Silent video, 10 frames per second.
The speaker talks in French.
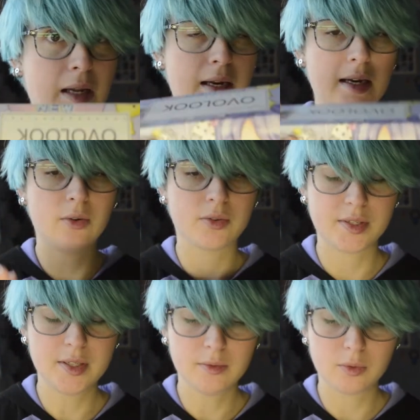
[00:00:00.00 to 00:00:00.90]
les
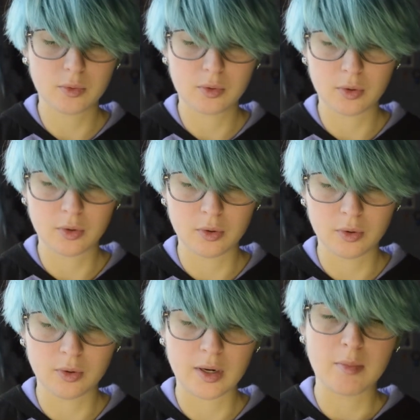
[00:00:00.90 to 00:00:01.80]
lentilles, donc
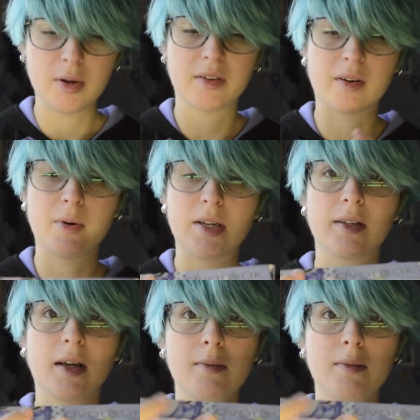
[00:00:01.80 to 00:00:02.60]
euh, la boîte est vraiment très